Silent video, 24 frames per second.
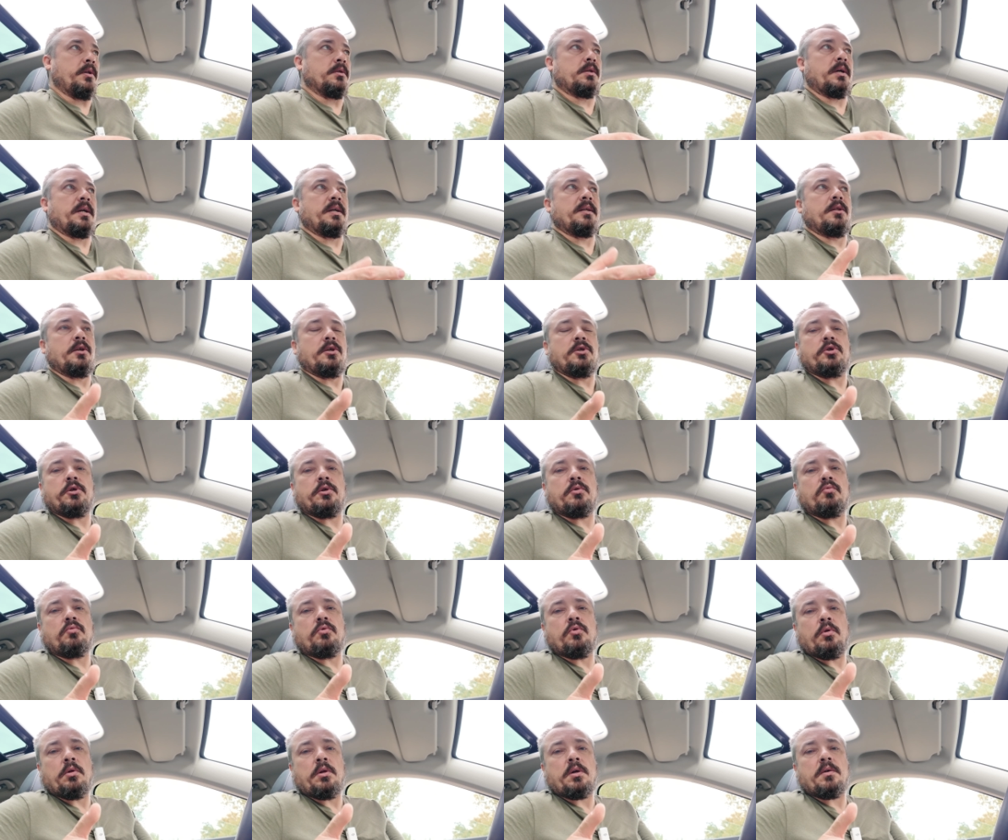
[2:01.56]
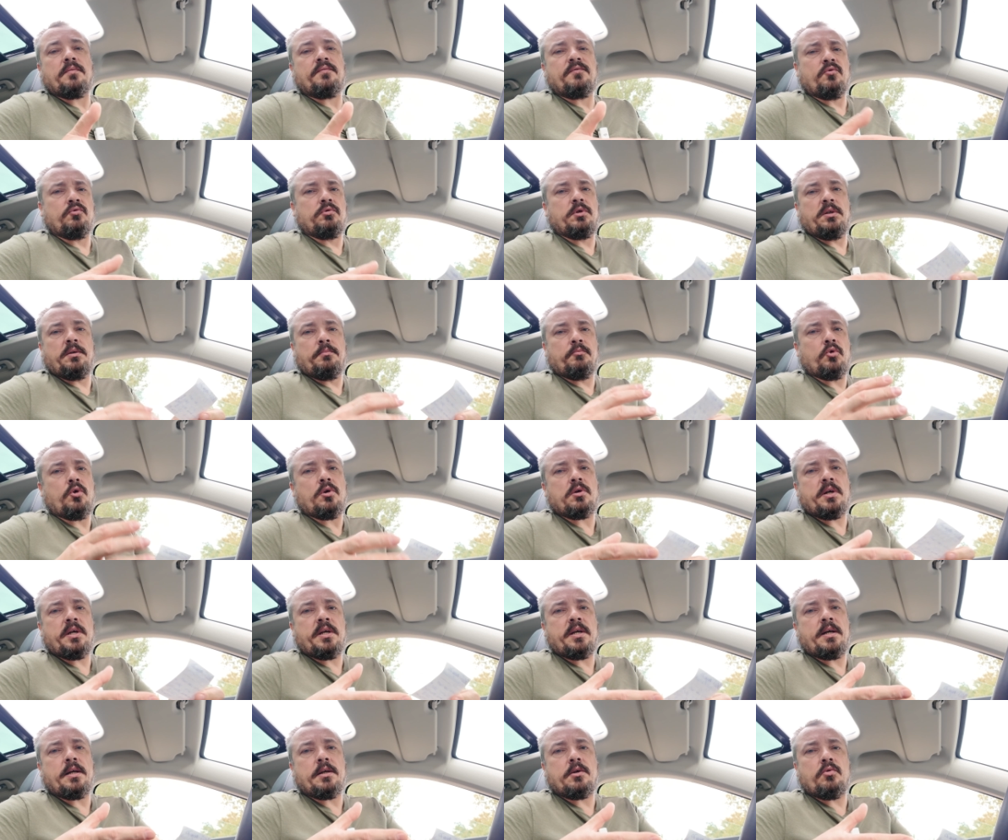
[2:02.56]
полторы тысячи долларов. Ну, немного
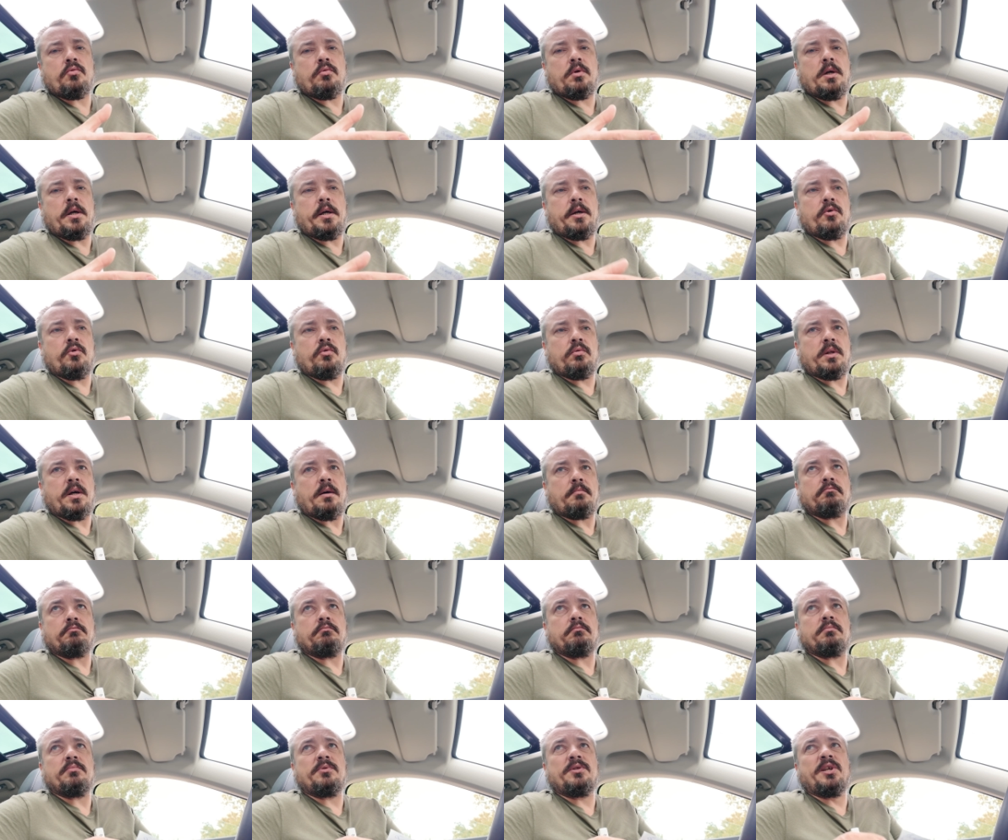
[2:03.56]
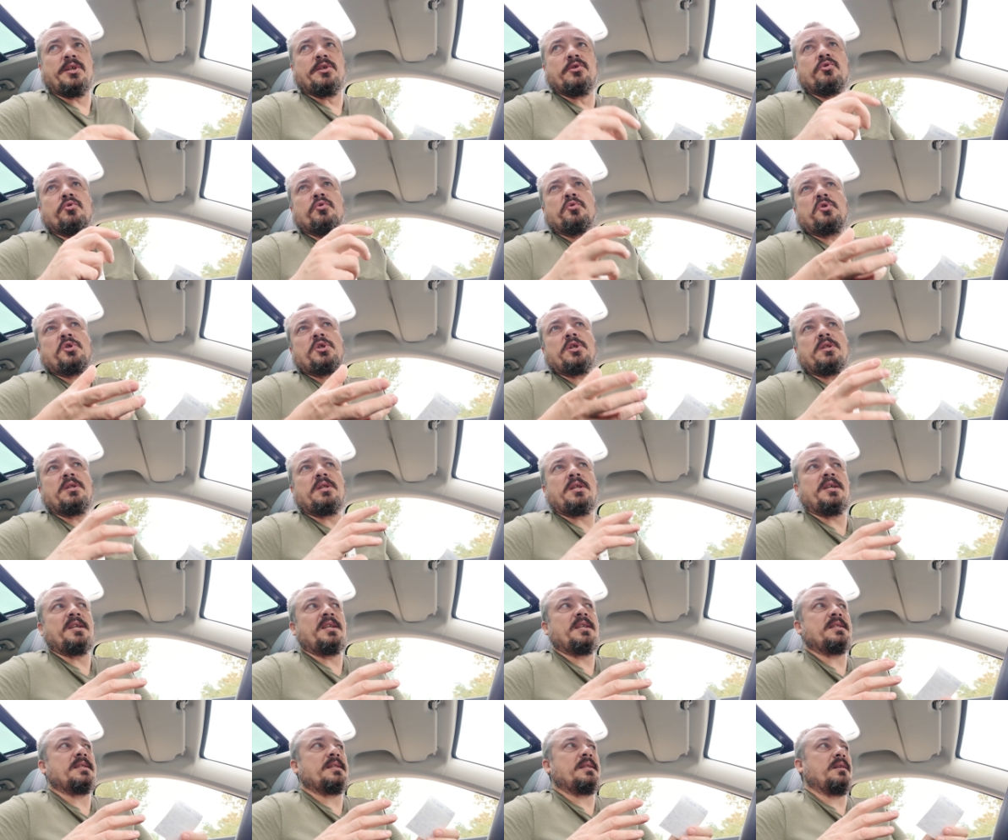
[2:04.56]
я округляю, там
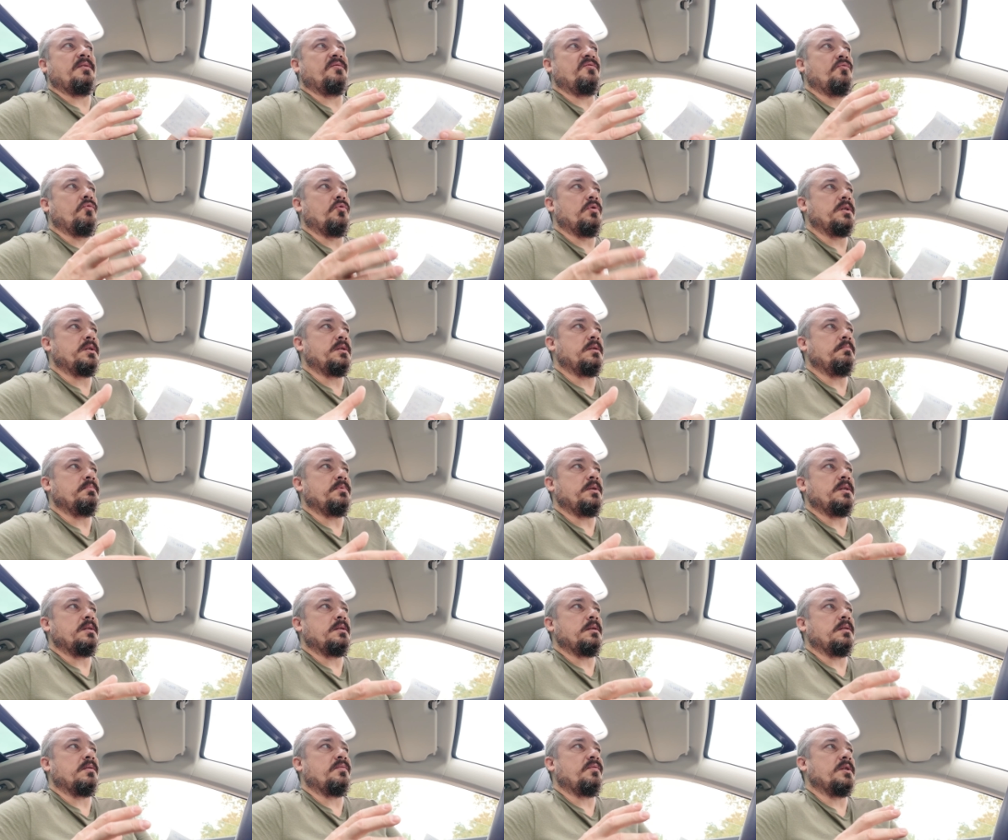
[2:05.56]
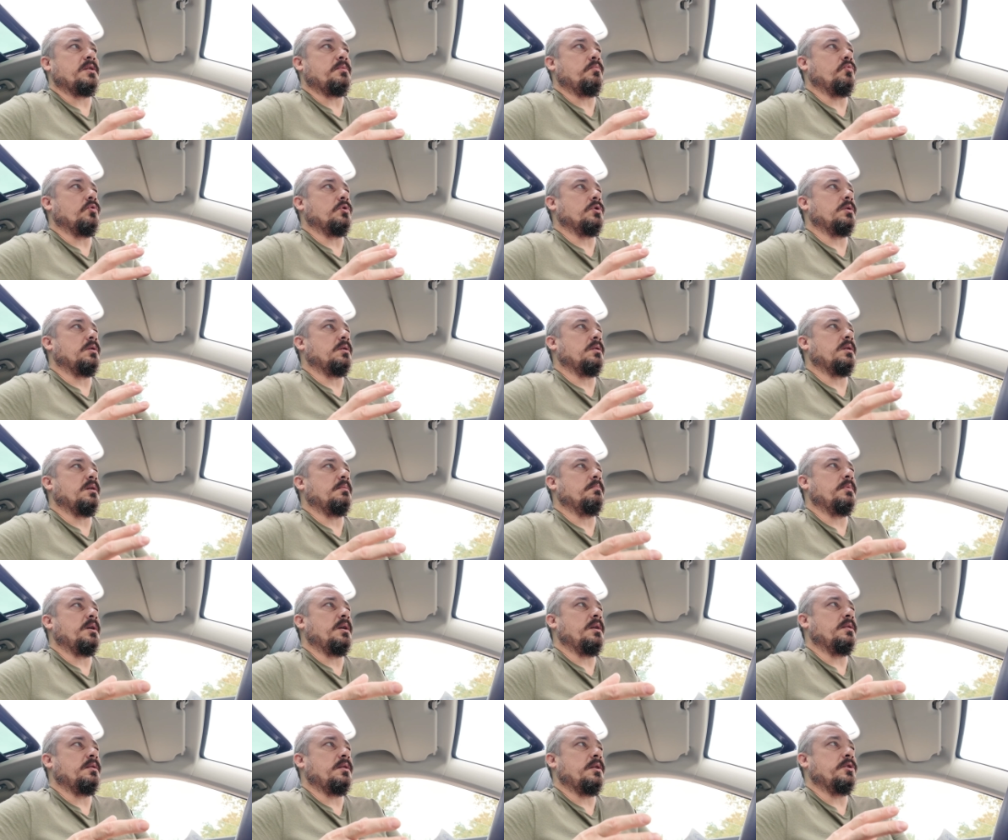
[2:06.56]
1480, возможно, там,
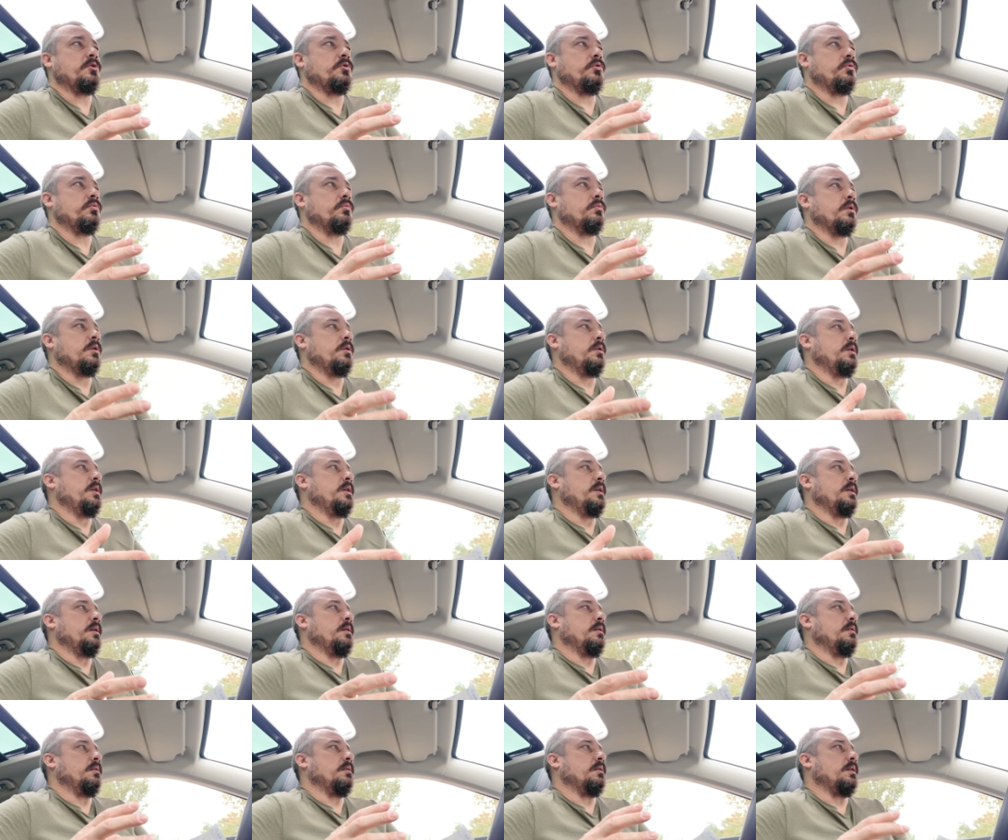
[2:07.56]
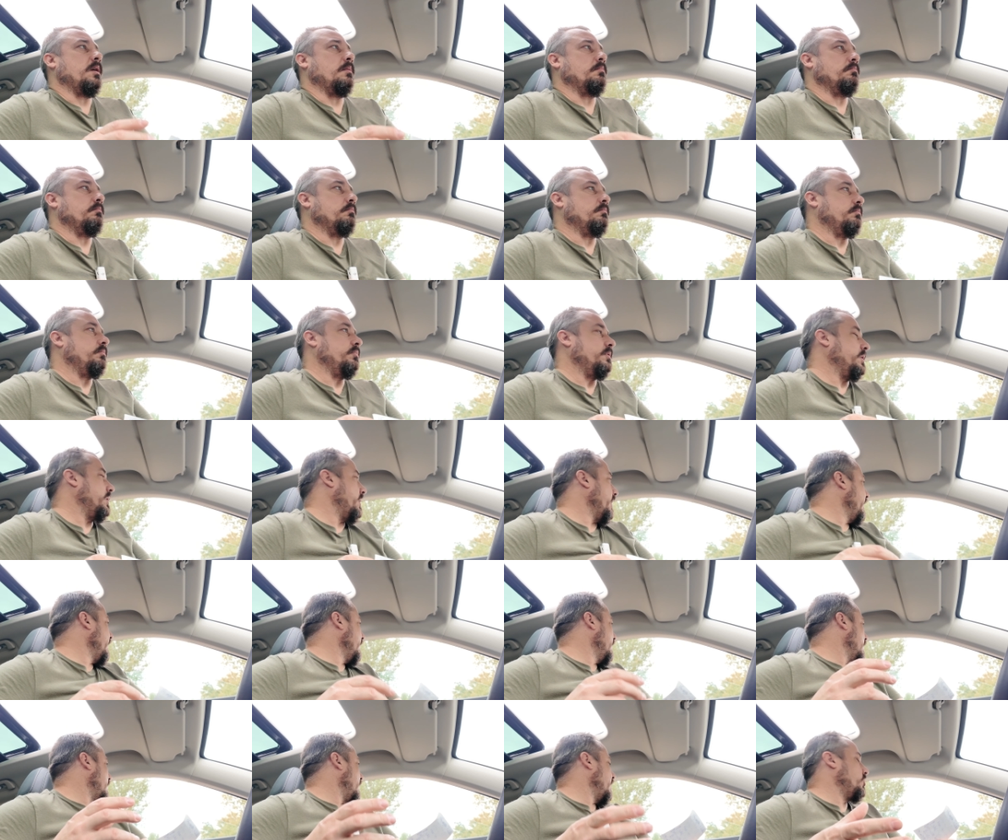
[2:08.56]
или 1000, там,
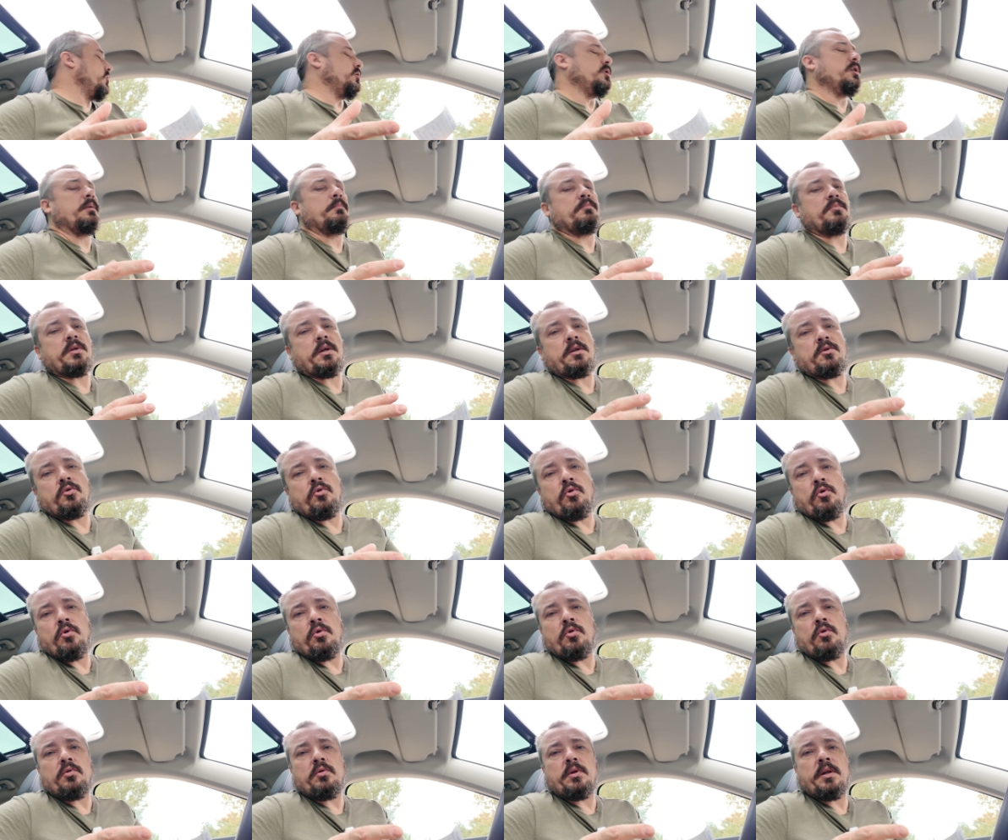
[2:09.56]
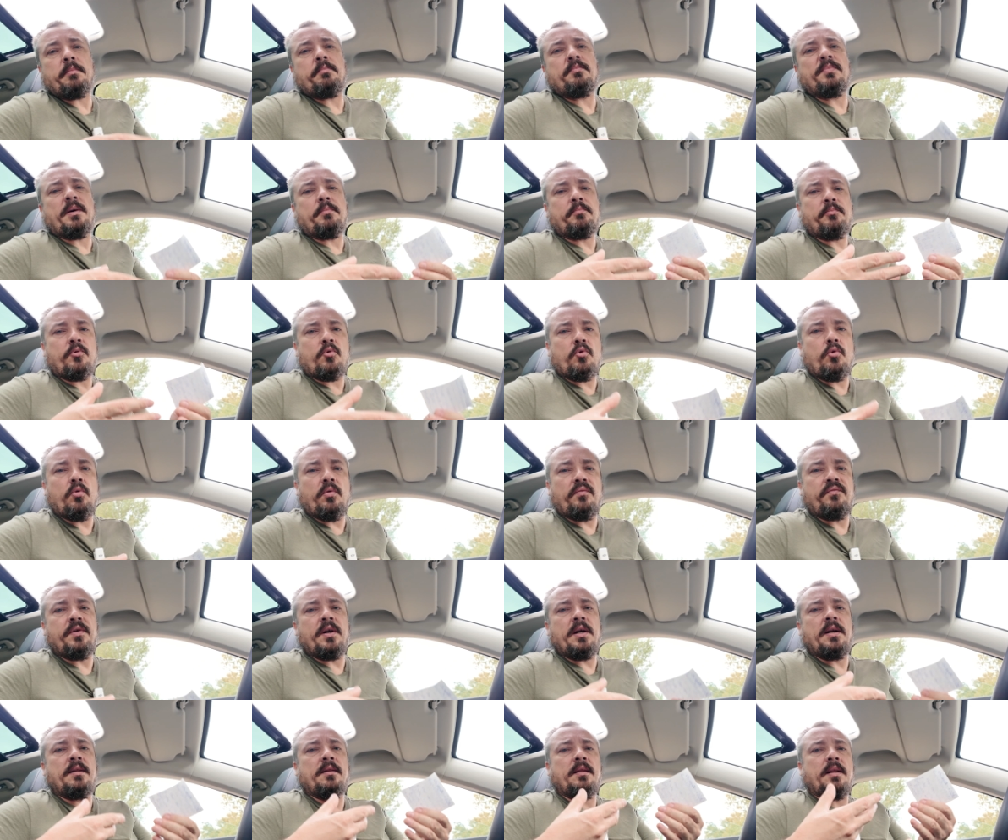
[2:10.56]
300 с чем-то, но на, на
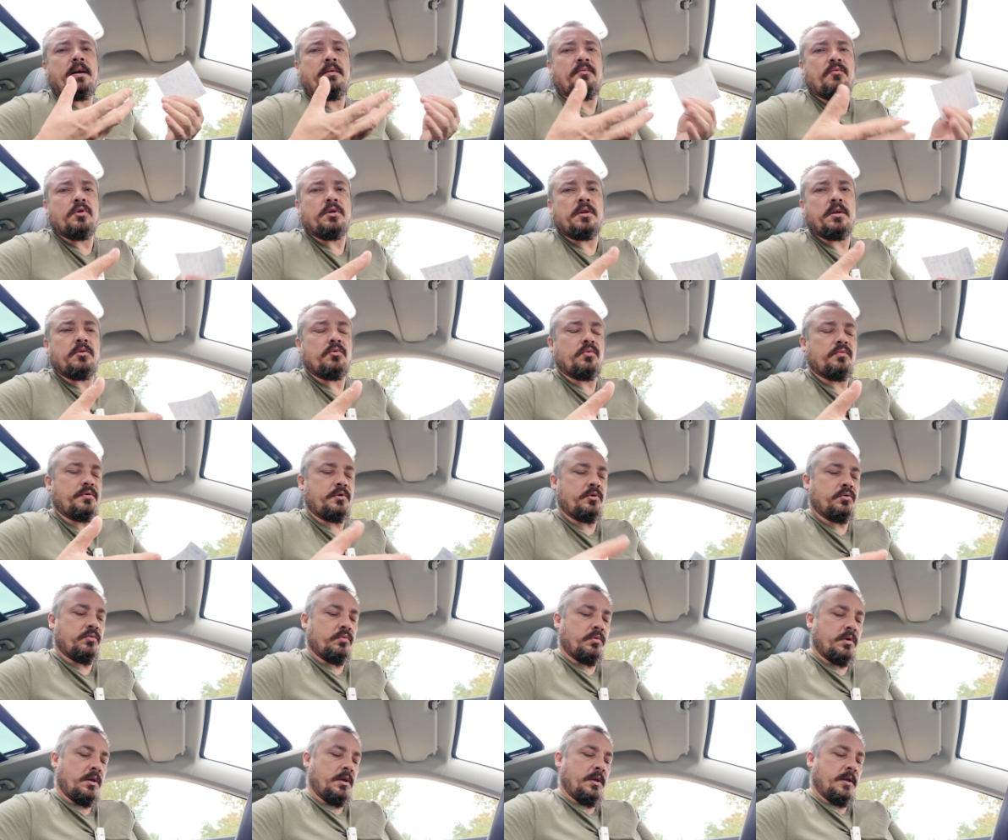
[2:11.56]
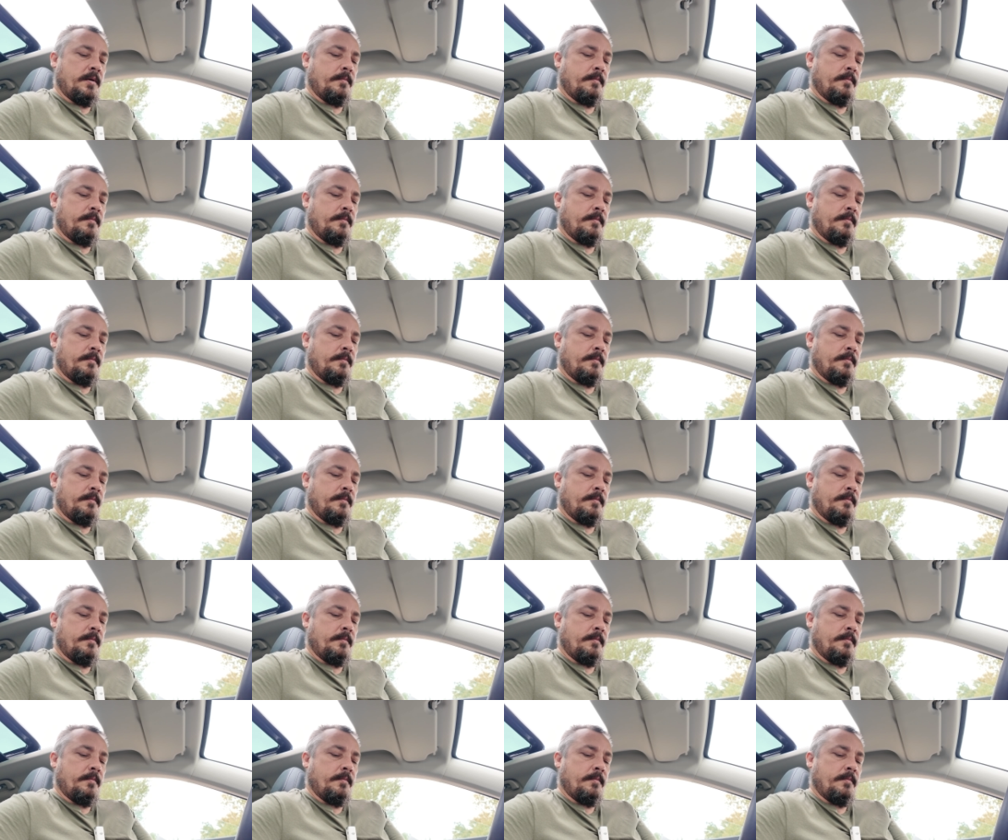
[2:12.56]
профиле, на вот эту всю